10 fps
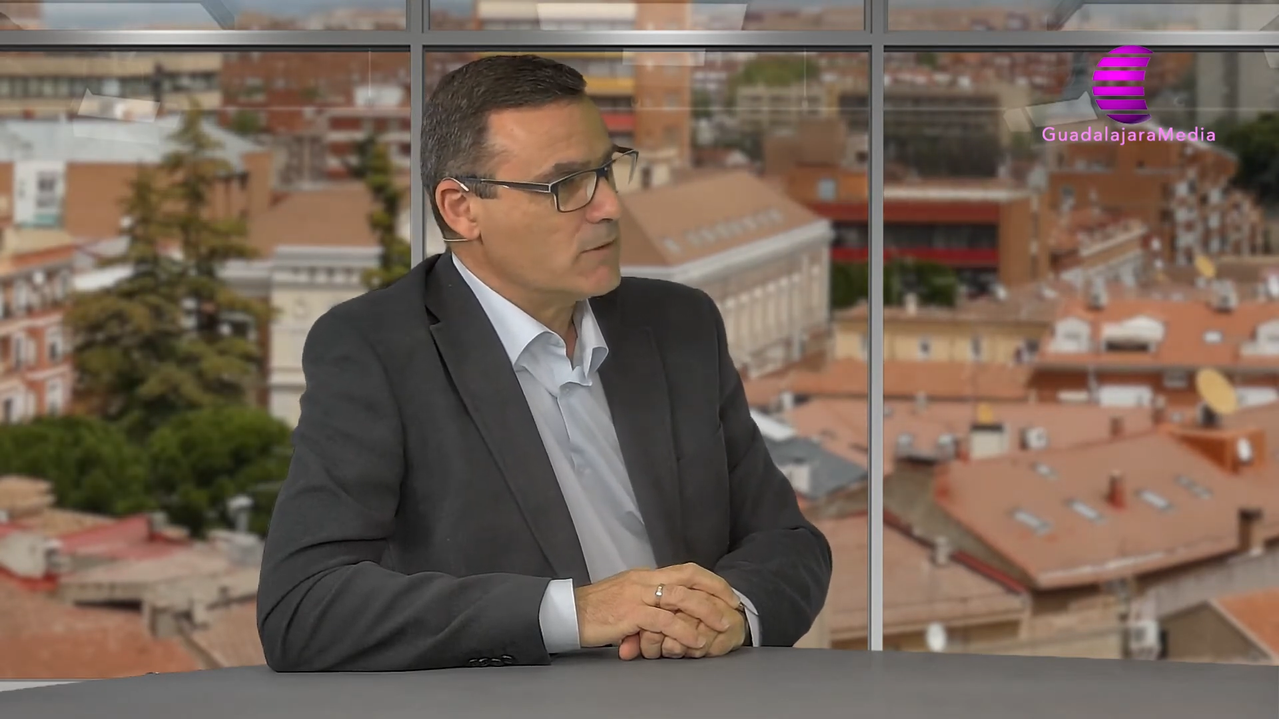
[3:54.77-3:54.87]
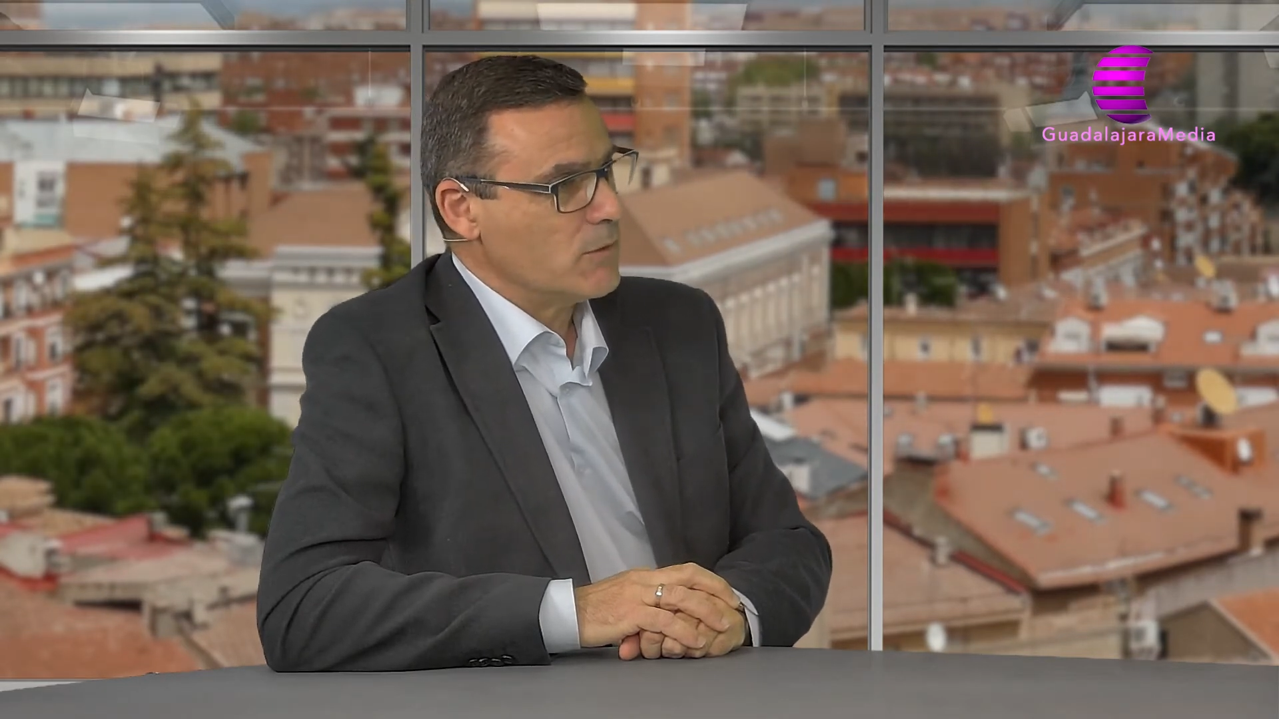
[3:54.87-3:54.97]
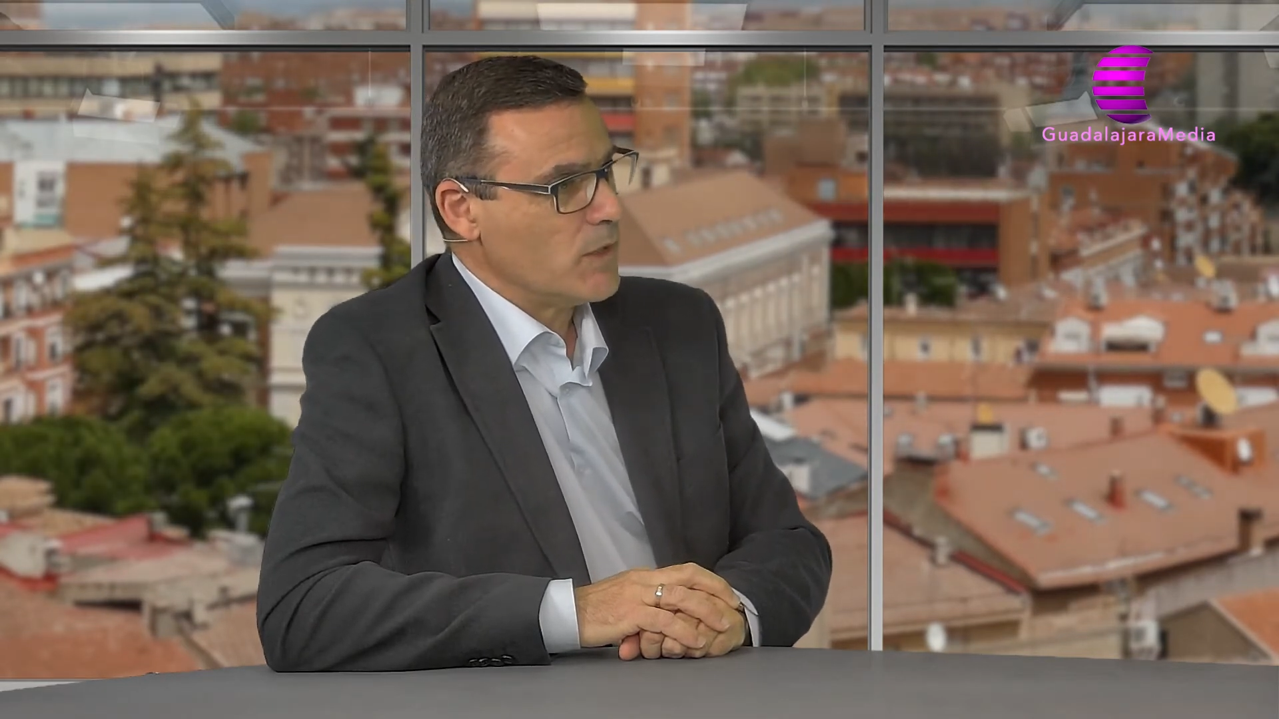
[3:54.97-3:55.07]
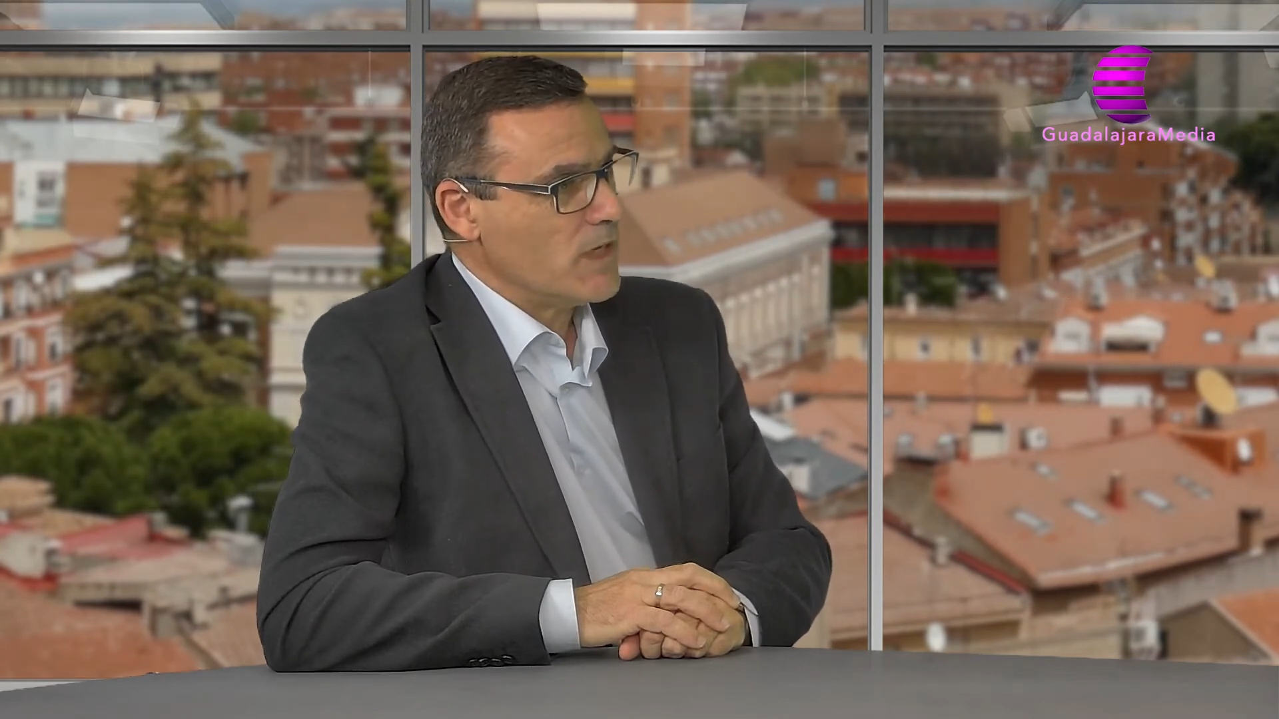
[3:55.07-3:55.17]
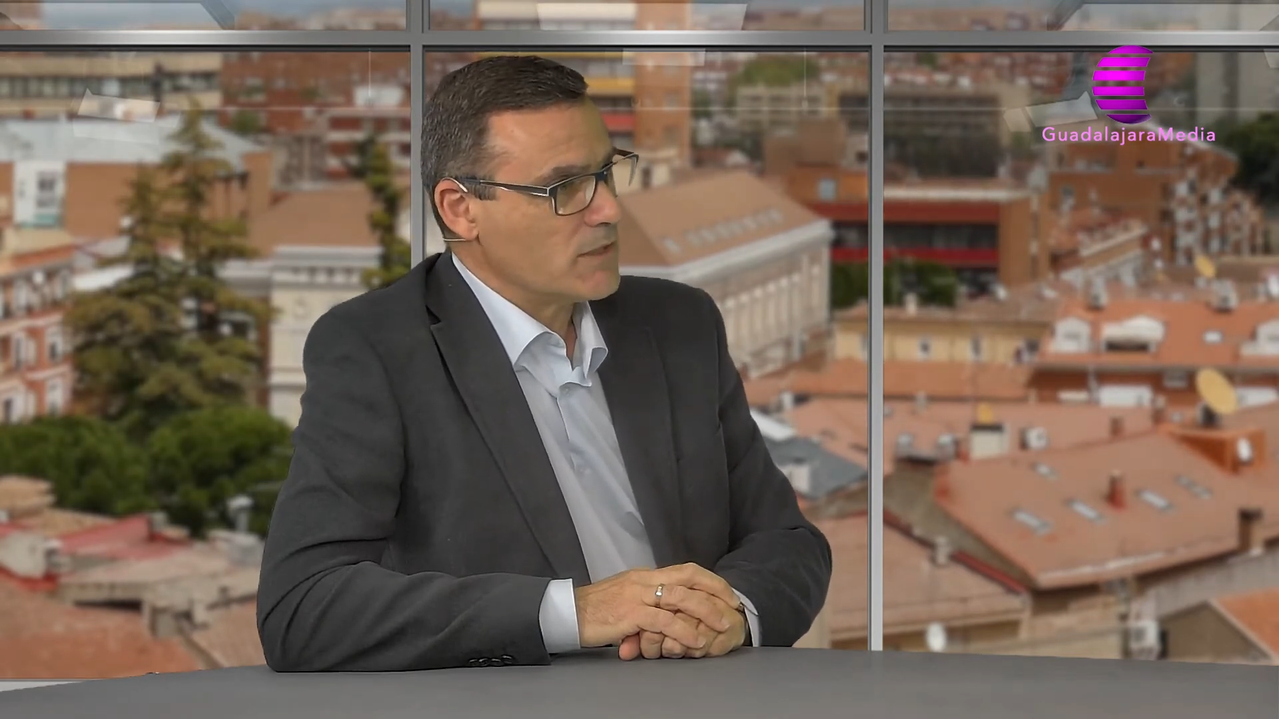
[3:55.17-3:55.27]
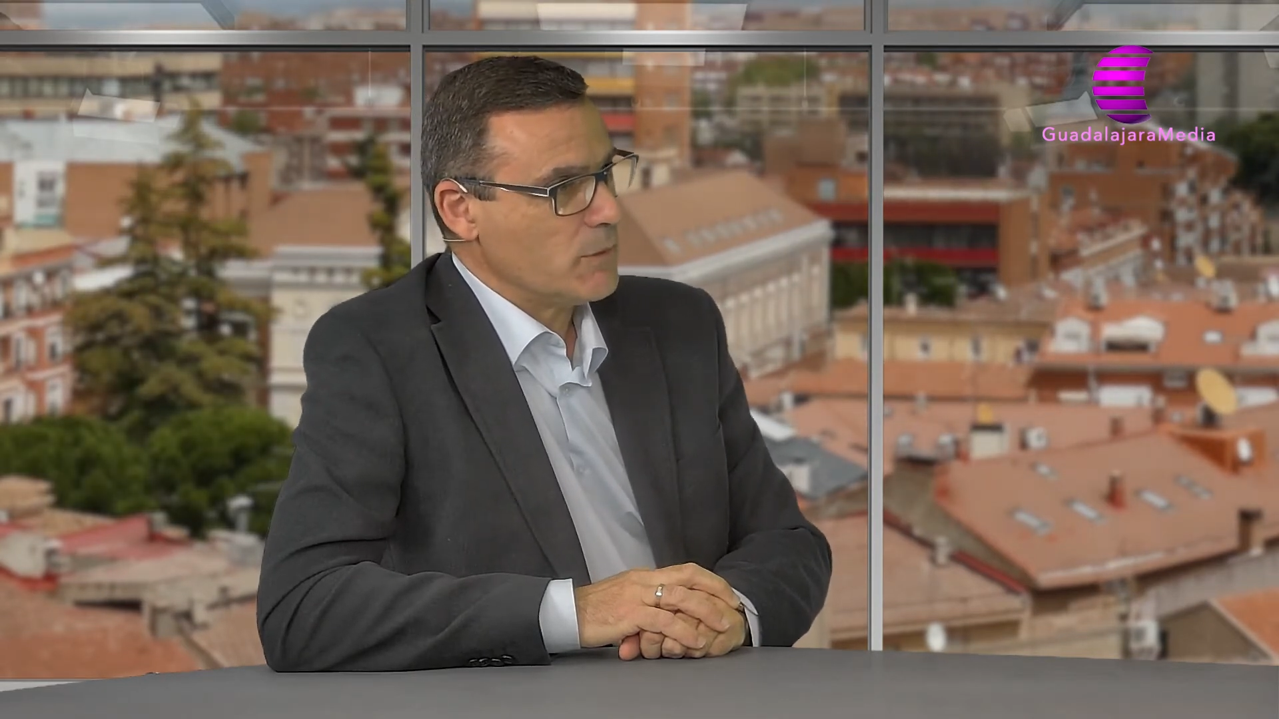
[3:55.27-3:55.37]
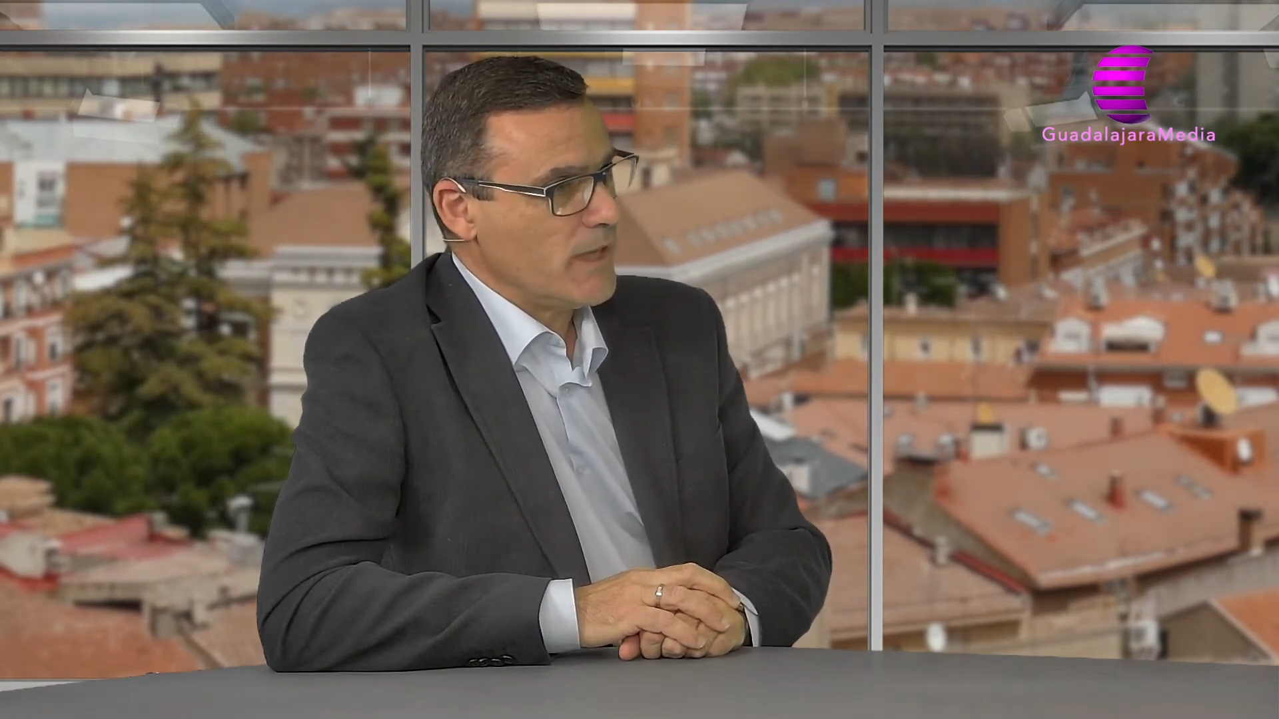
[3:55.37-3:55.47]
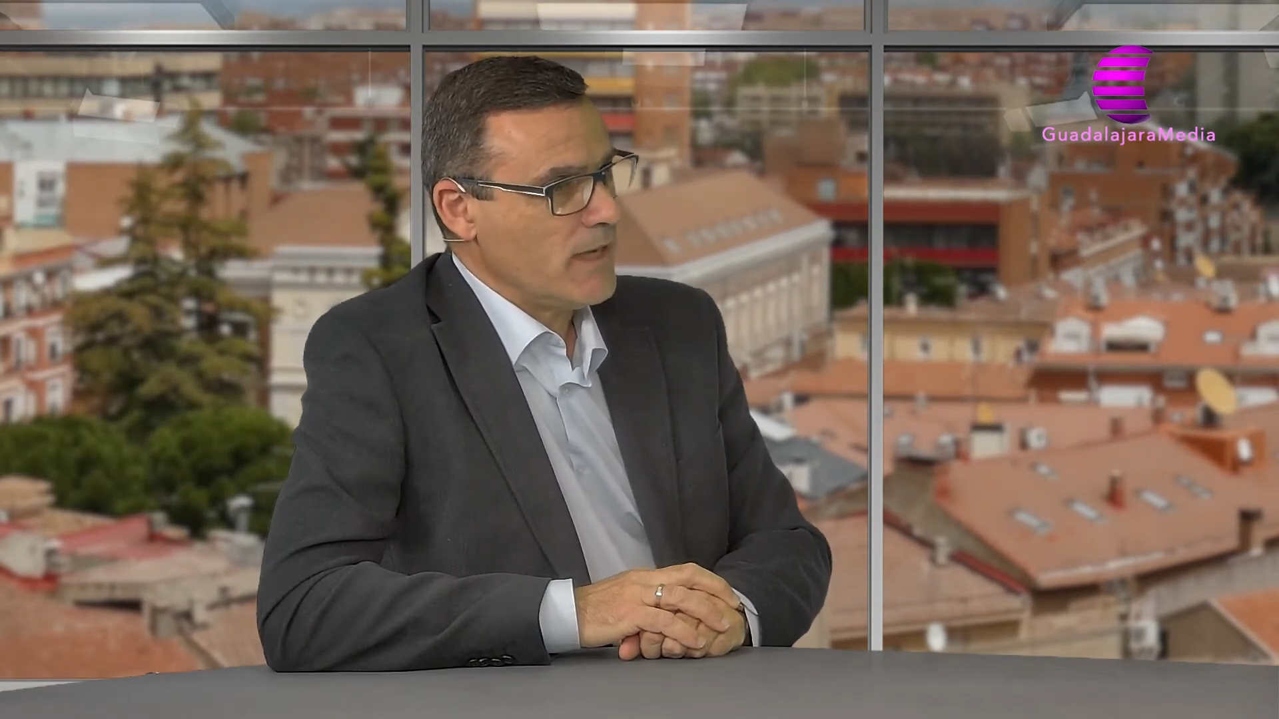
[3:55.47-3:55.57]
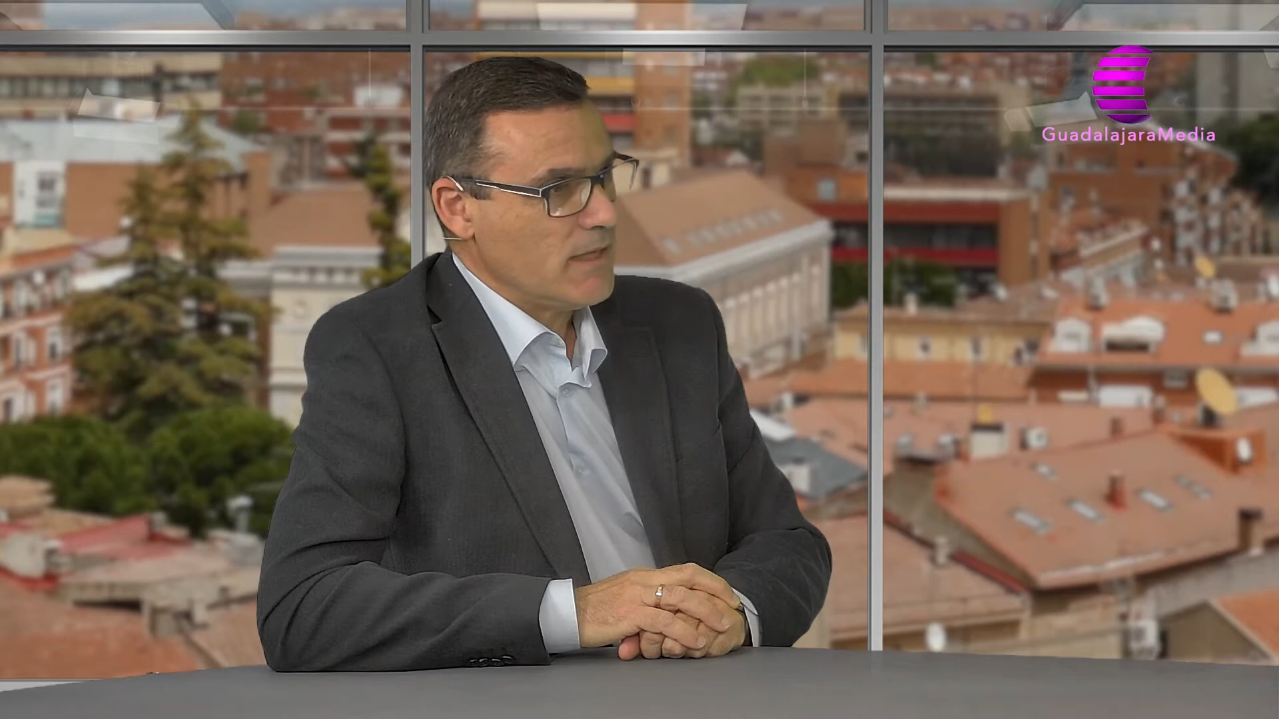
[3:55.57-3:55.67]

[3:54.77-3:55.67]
toda la seguridad